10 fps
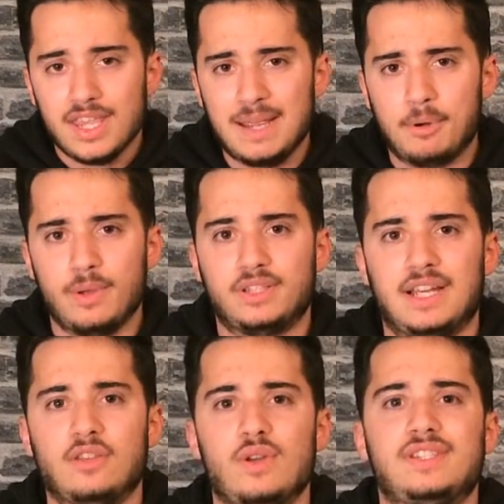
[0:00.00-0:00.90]
Y
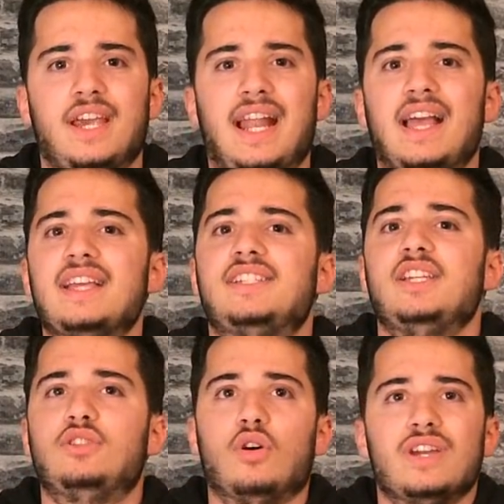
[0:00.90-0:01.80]
aprovechando ese gran
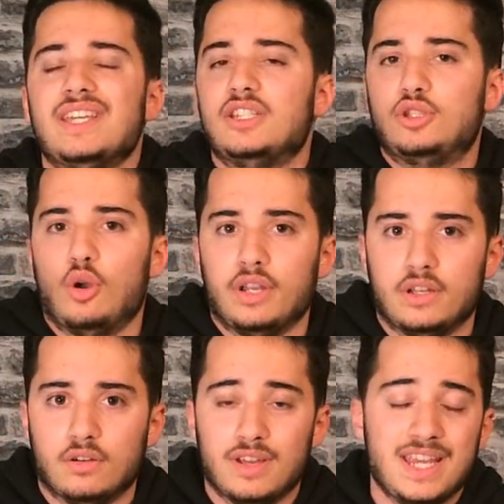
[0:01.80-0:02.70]
éxito
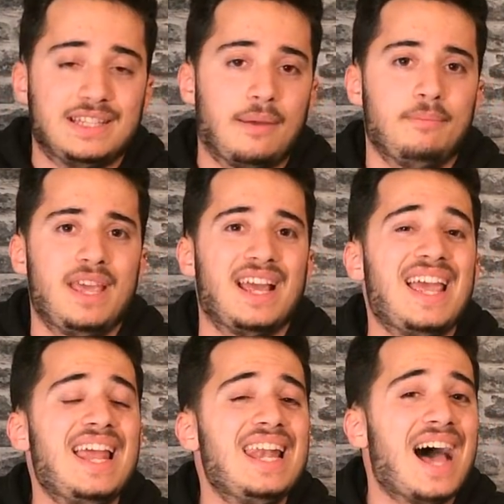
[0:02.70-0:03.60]
histórico y también
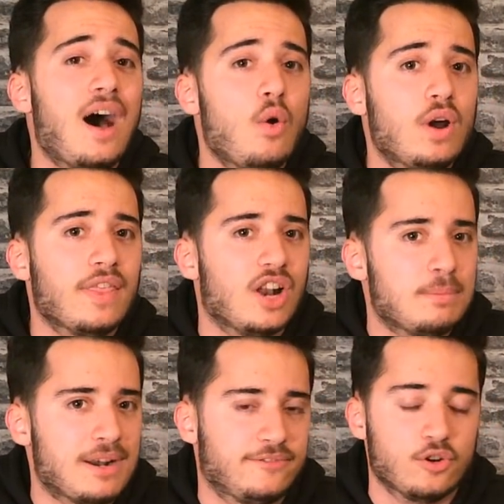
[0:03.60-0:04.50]
el auge de los
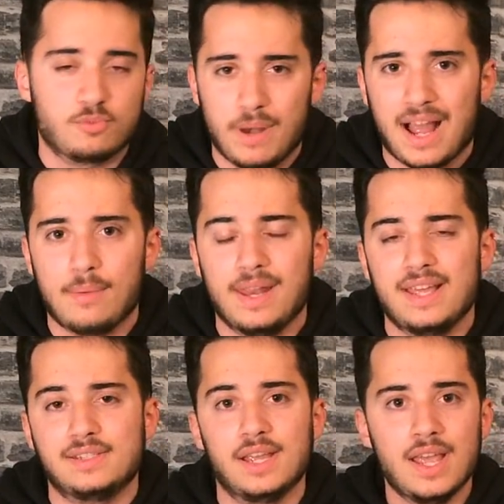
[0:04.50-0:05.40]
smartphones
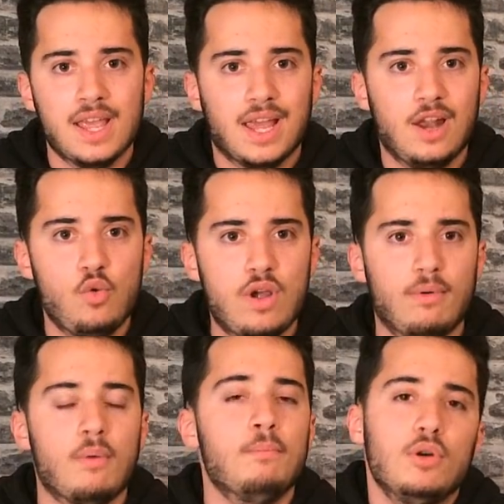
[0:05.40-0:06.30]
plegables, el
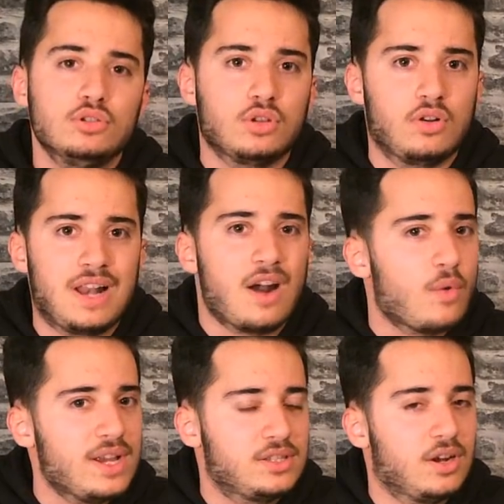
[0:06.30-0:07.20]
nuevo Motorola
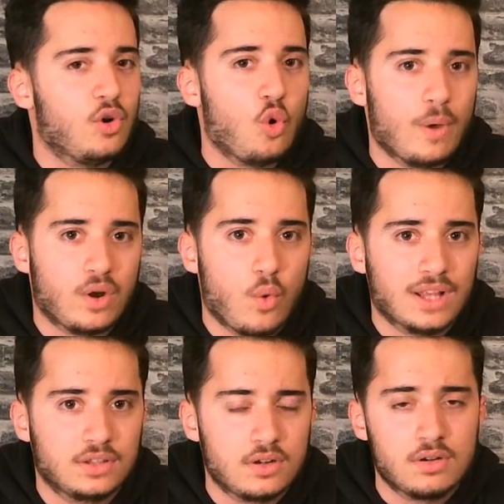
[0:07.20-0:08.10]
Racer
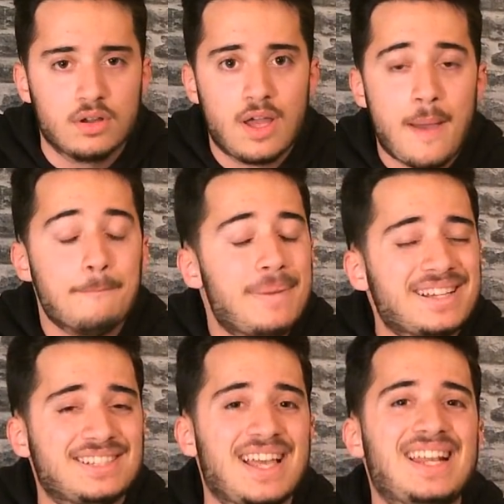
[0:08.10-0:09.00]
V4
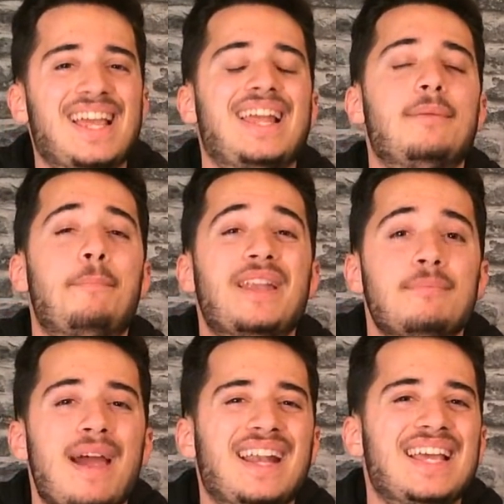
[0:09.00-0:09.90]
va a ser el
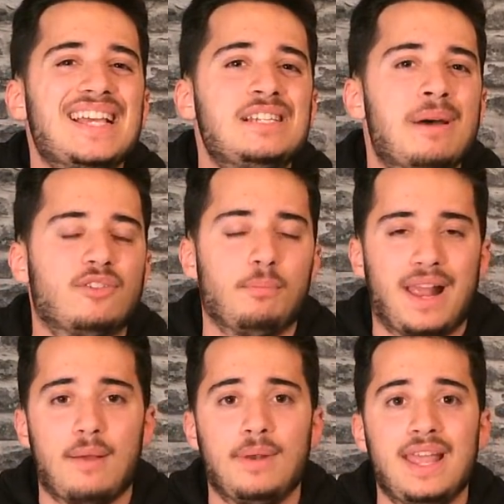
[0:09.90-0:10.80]
primer smartphone
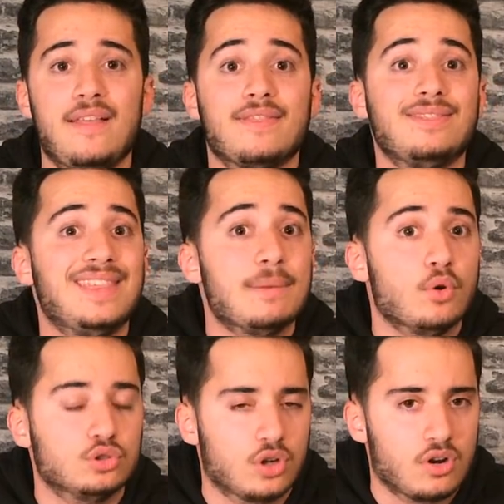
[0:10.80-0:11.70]
plegable de
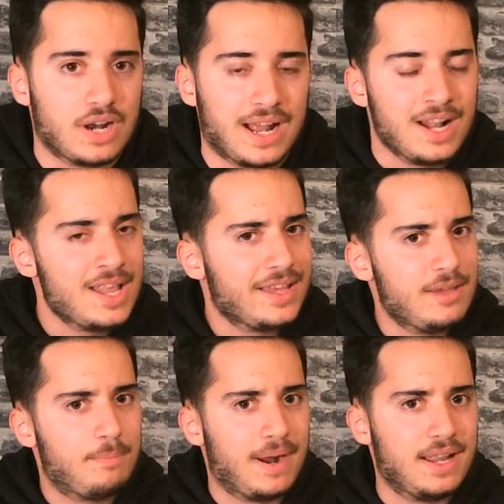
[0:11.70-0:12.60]
Motorola
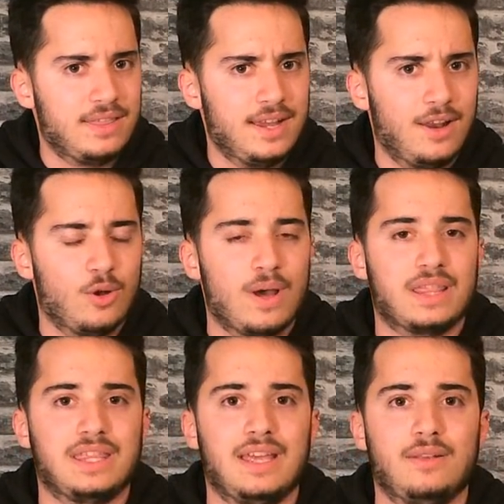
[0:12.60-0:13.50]
y parece que lo va
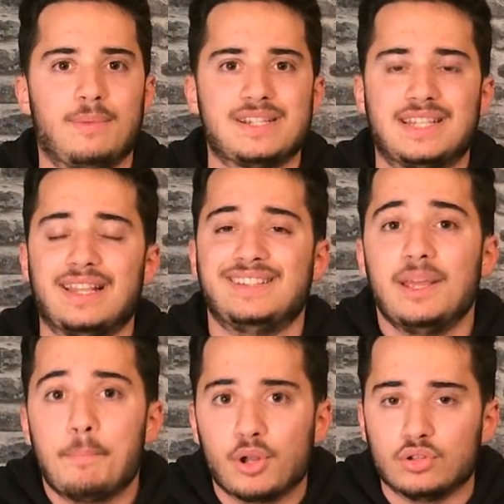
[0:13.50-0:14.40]
a hacer
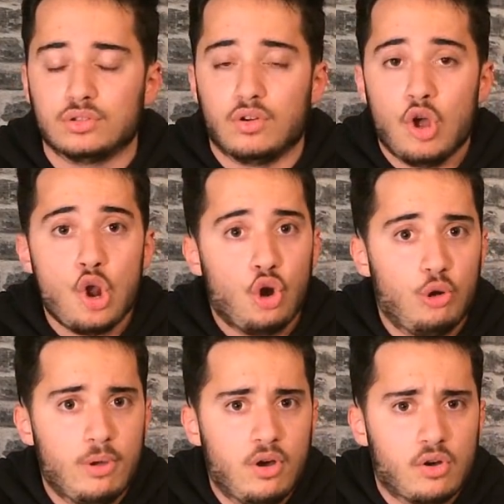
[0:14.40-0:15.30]
bastante pronto.
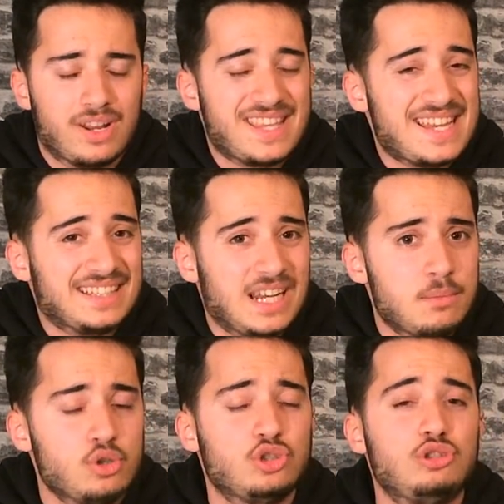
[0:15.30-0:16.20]
Lo mejor, ya
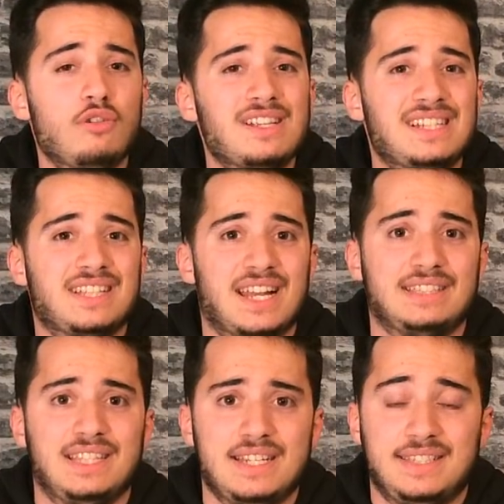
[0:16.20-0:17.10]
tenemos todas las
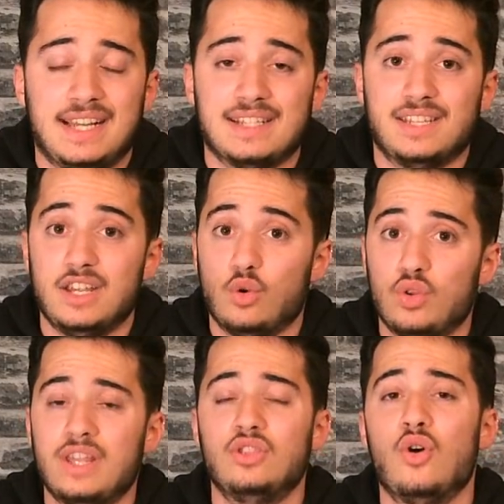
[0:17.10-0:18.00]
características,
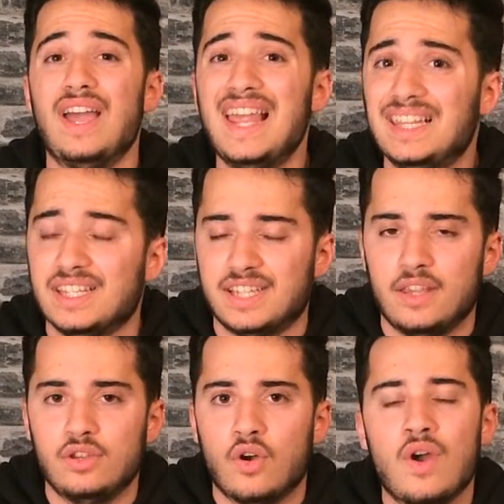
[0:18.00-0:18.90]
incluyendo el
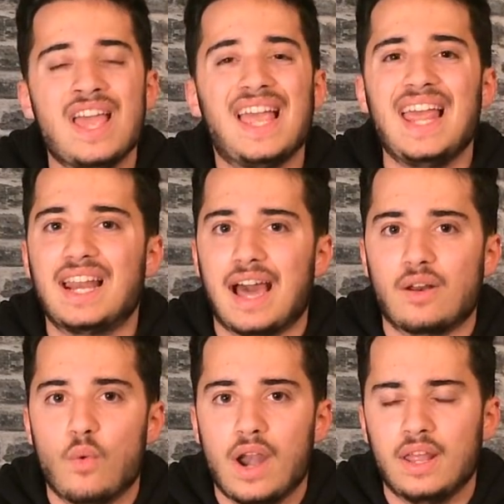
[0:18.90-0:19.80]
diseño, el
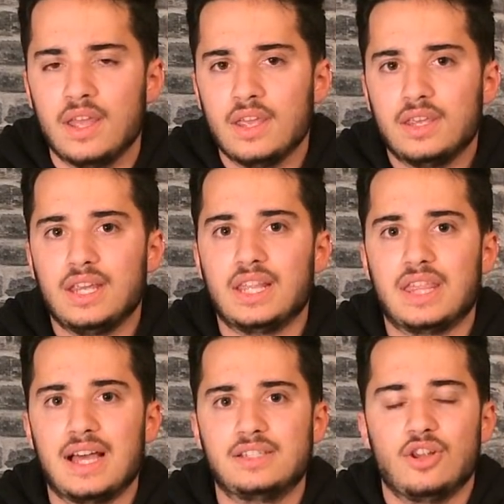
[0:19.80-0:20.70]
hardware y
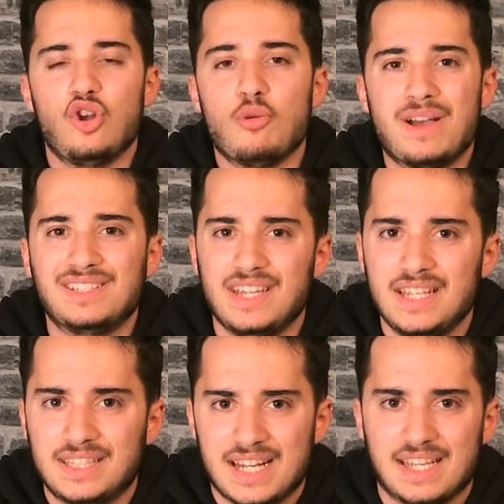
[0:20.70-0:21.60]
quizás lo más
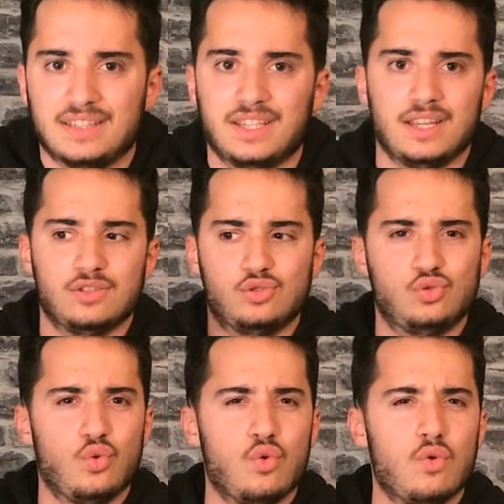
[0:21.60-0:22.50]
interesante,
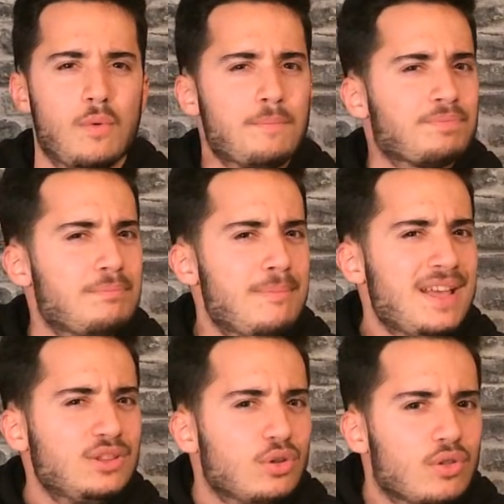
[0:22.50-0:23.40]
su
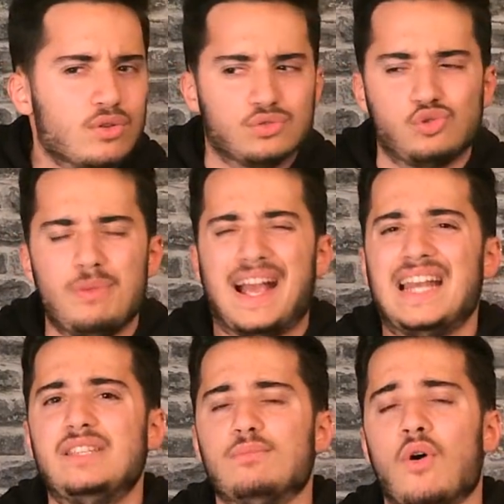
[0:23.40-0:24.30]
método, su
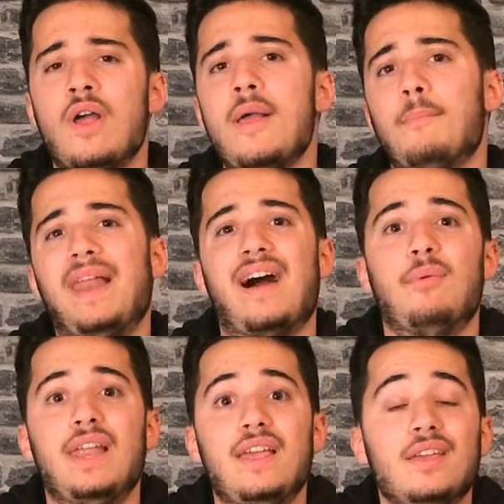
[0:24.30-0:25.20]
mecanismo
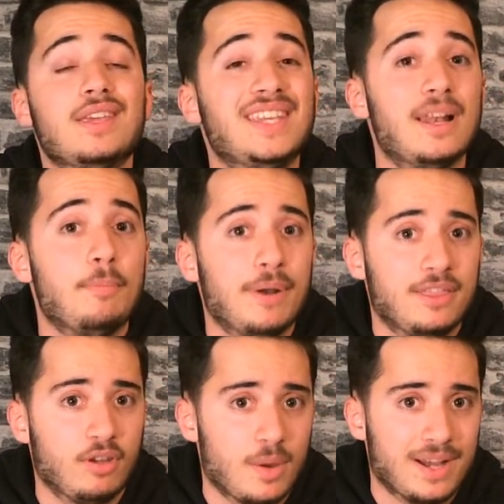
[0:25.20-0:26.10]
plegable y el
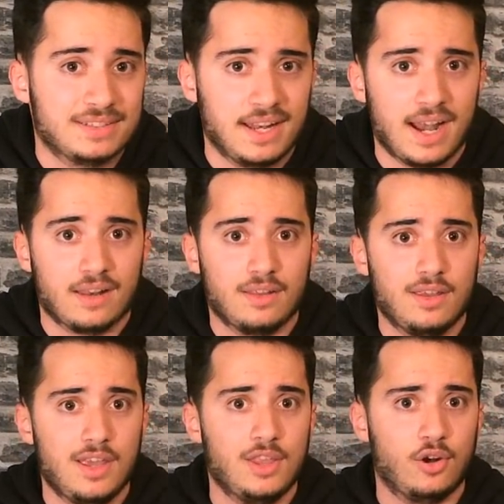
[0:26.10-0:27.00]
precio que va a tener.
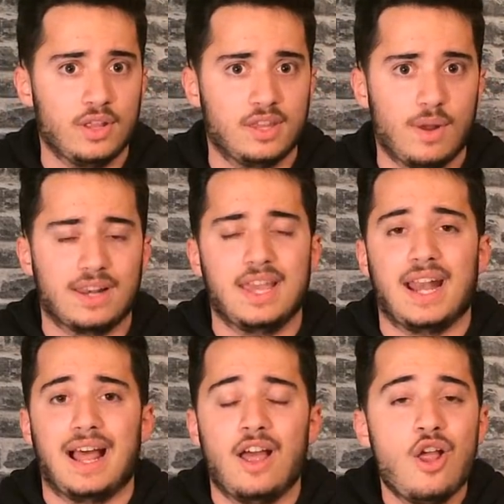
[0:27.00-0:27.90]
Y no lo dice
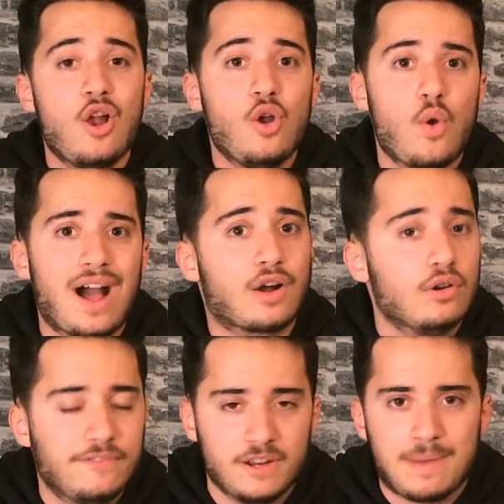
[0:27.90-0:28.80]
cualquiera, lo ha
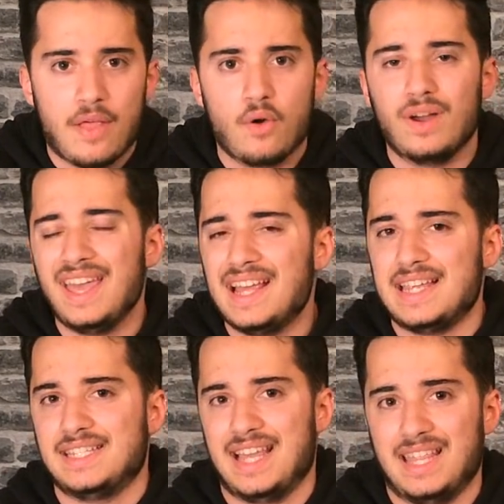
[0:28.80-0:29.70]
confirmado
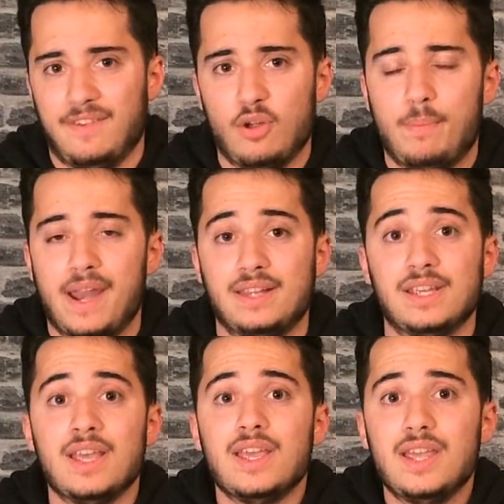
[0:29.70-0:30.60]
XDA
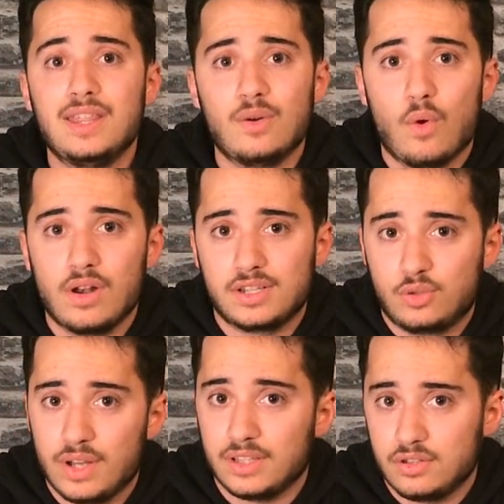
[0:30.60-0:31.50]
Developers y The Wall
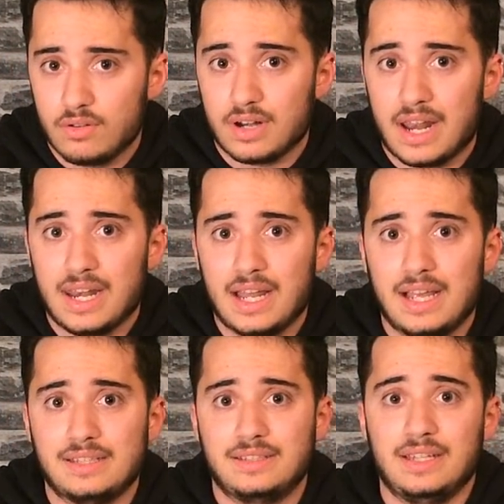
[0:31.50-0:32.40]
Street Journal.
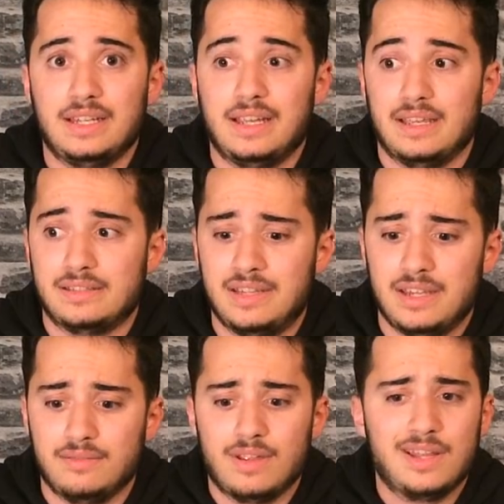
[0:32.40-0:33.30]
Así que
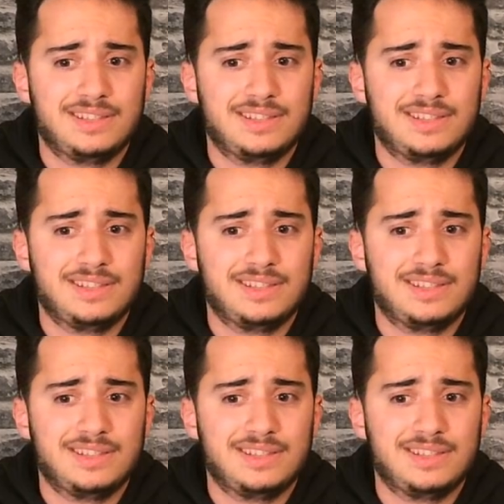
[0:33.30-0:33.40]
sí,